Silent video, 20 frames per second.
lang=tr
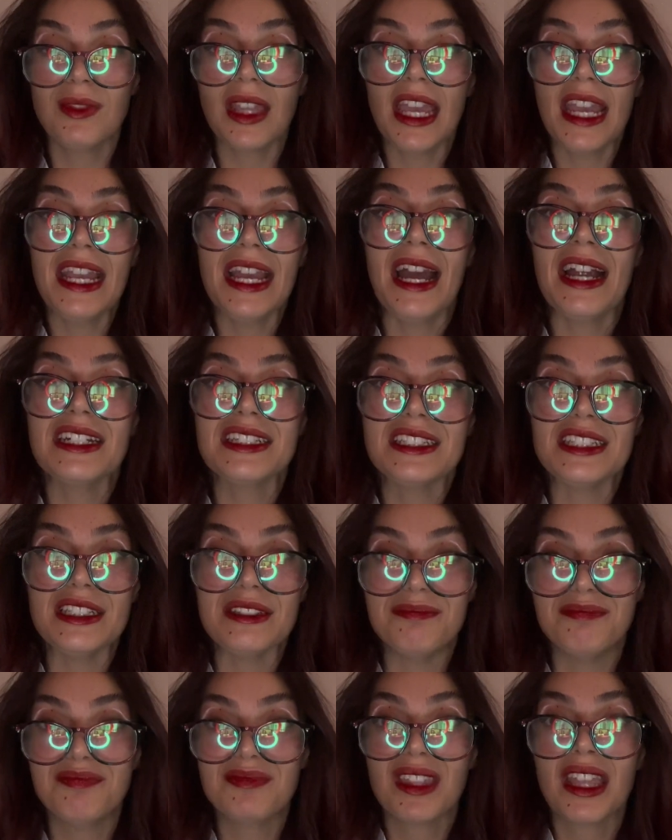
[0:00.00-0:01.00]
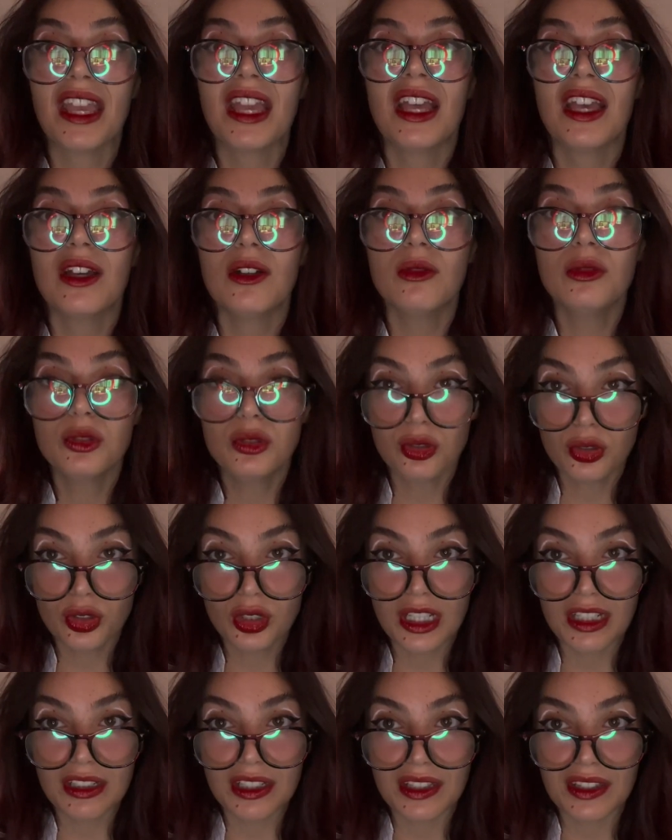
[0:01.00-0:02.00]
eğer ki uç
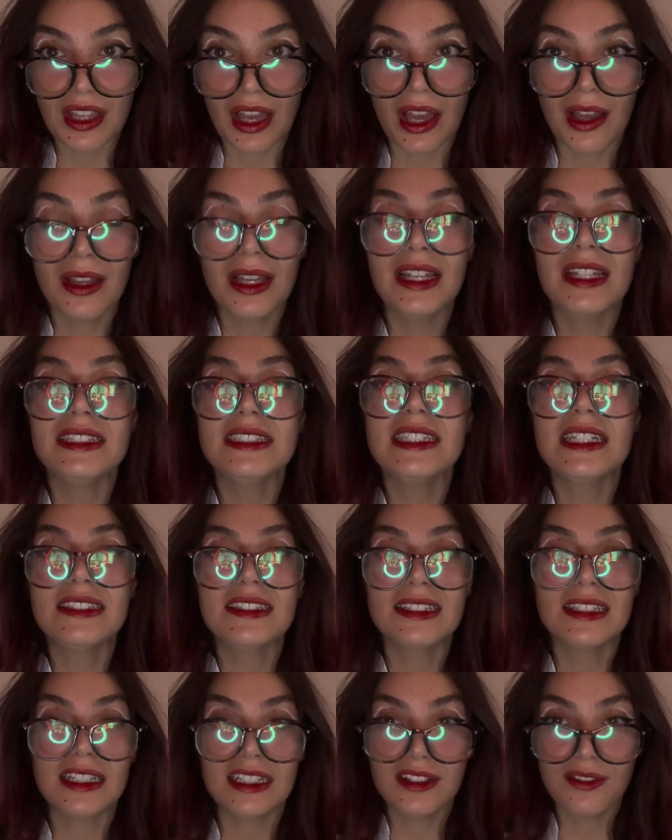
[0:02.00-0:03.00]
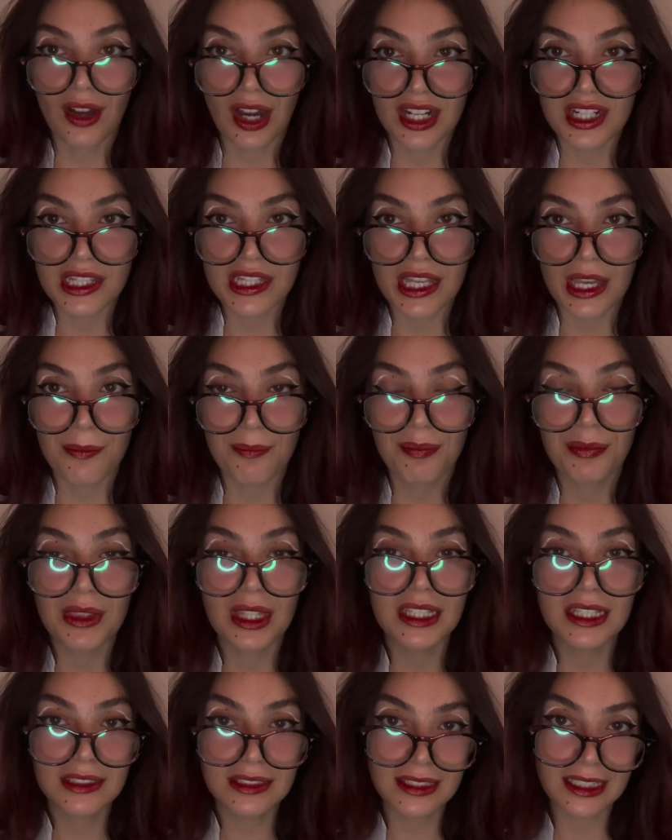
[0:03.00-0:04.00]
uçlarında yatıları varsa,
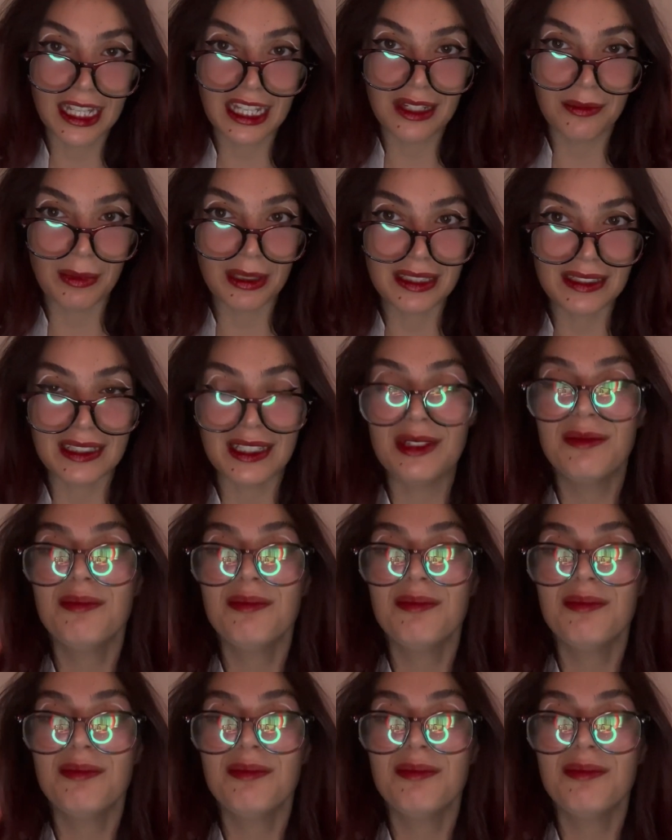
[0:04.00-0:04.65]
yatı kelimesi